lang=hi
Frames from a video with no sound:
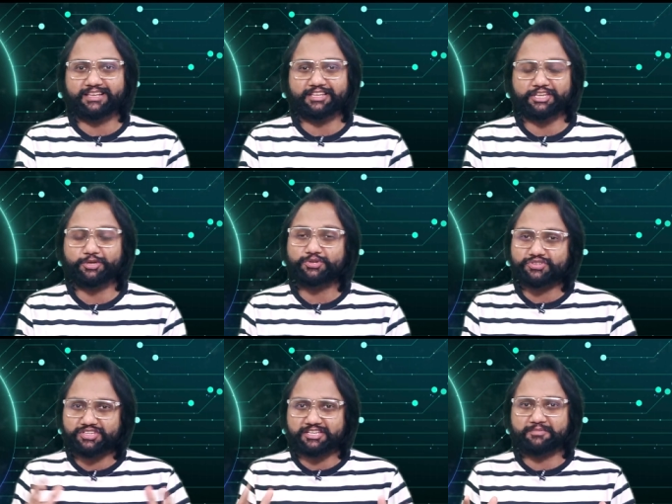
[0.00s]
लाइक करेंगे और
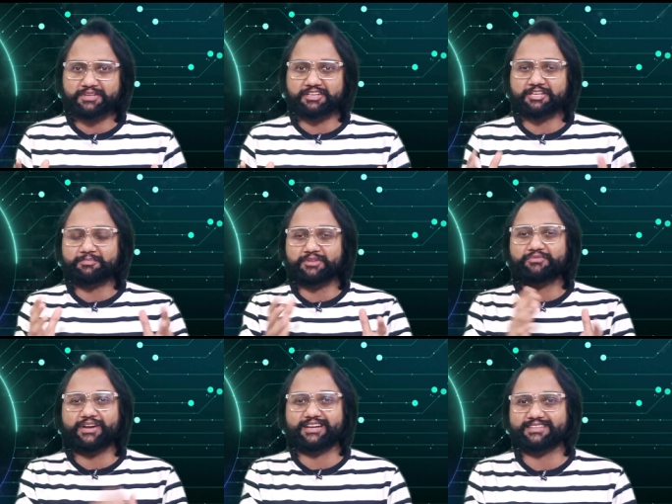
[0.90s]
शेयर भी करेंगे अपने
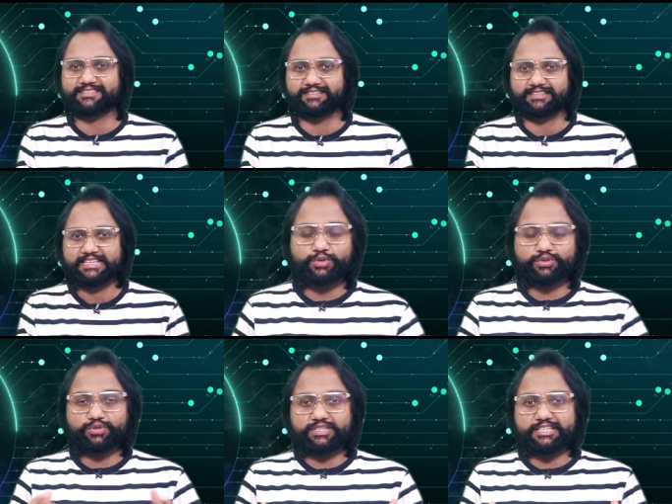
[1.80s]
फ्रेंड के साथ
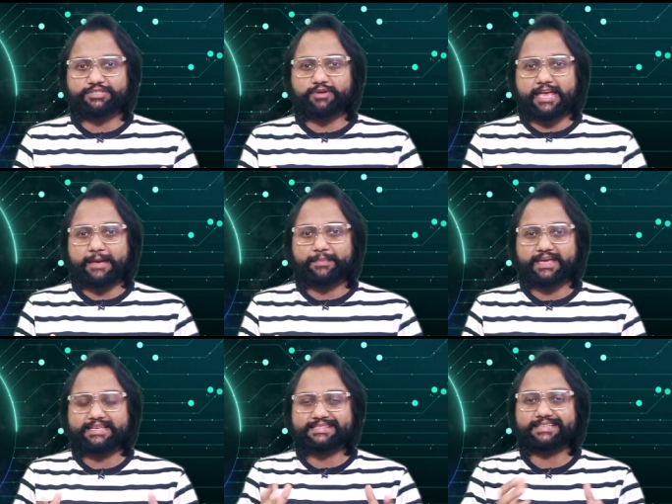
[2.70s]
दोस्तों ये जो ऐप
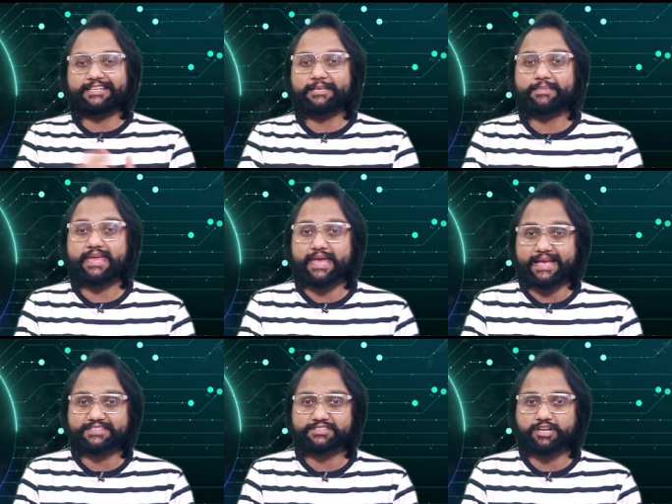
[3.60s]
है इसका नेम है
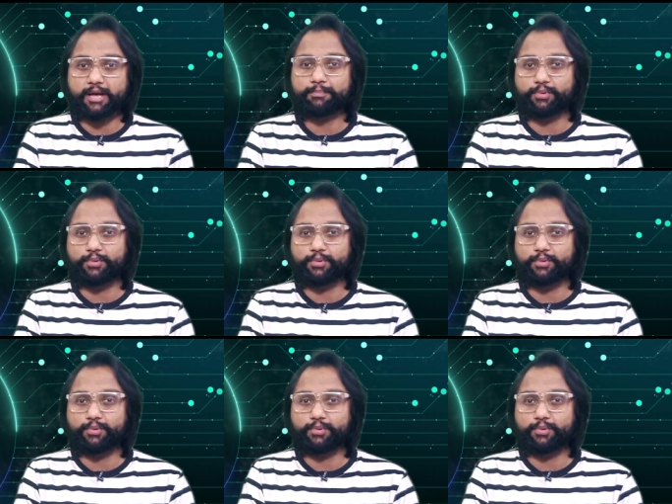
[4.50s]
एक्स्ट्रा